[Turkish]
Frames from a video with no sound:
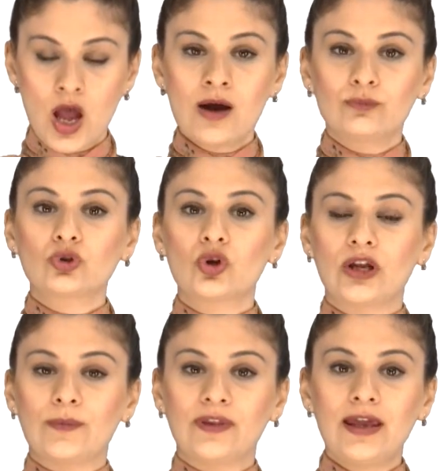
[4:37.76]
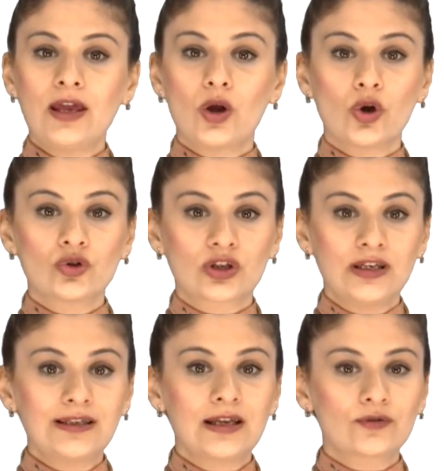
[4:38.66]
Bu dönemde
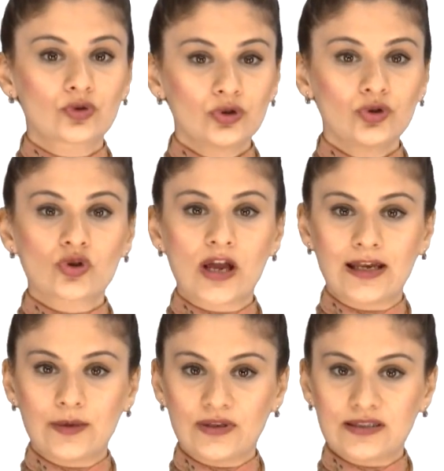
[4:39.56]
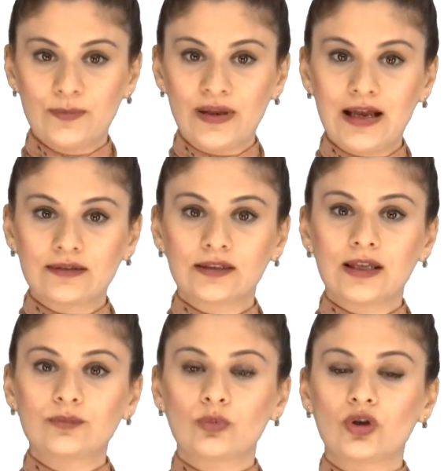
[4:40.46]
öncelikle tur düzenlemesi
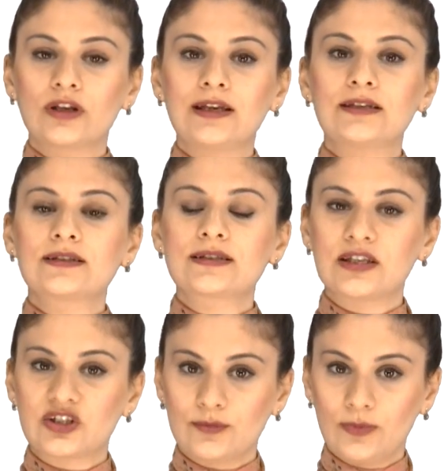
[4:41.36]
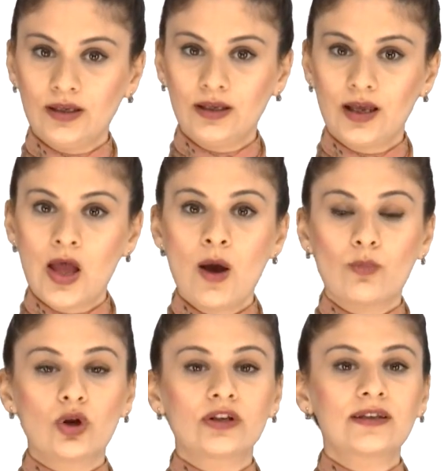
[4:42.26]
planlanan bölgelerin seçimi,
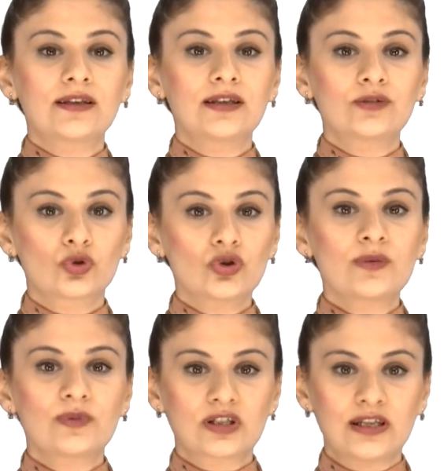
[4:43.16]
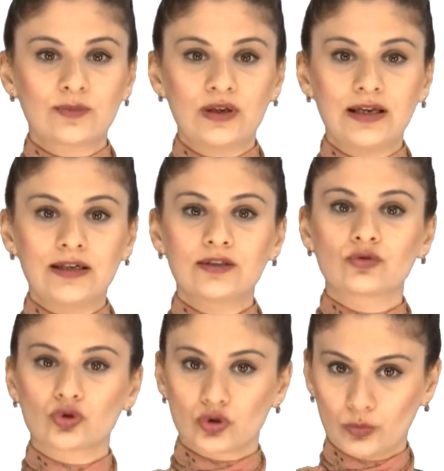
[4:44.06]
bölgedeki turizm işletmelerinin
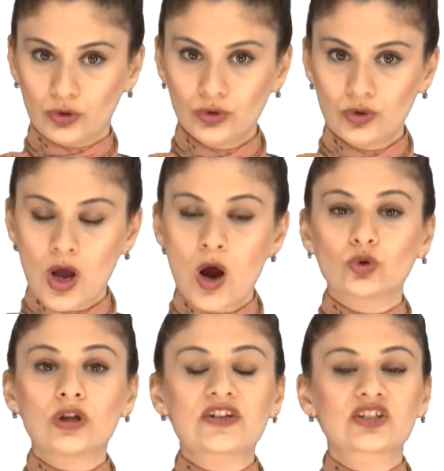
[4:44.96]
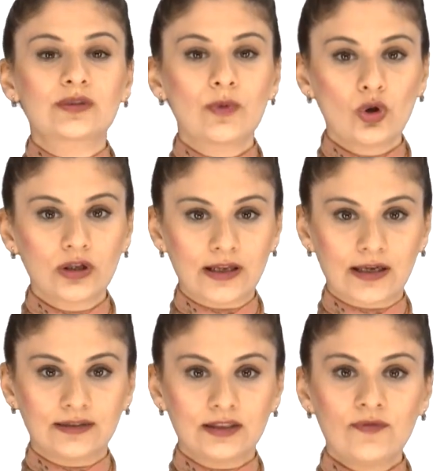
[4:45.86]
durumu, ulaştırma
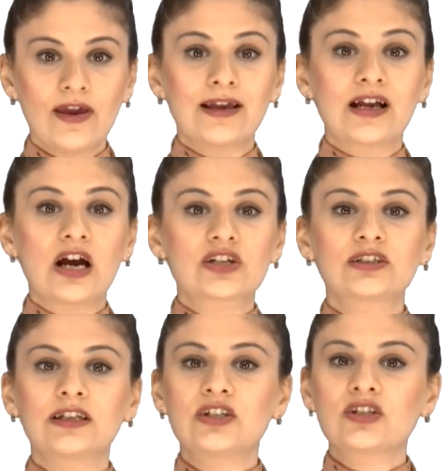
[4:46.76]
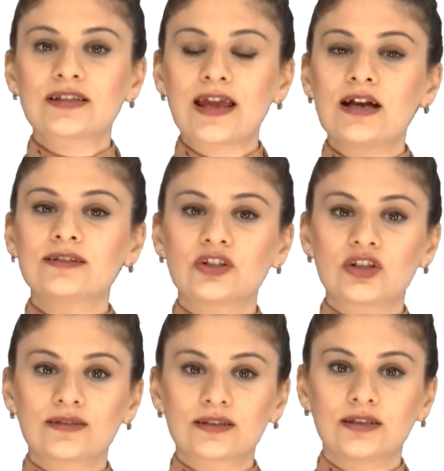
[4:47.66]
olanakları ve karşılayıcı seyahat
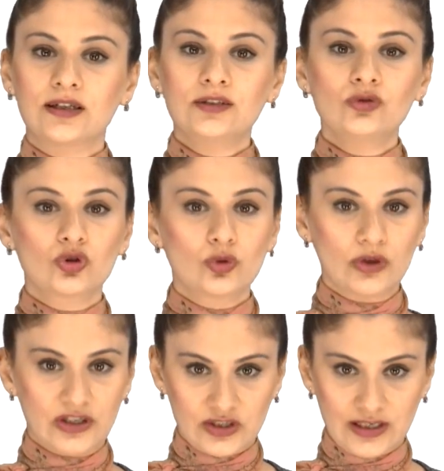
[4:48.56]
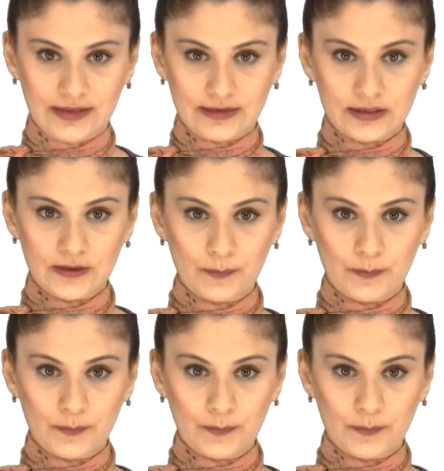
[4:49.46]
acentalarının durumu incelenir.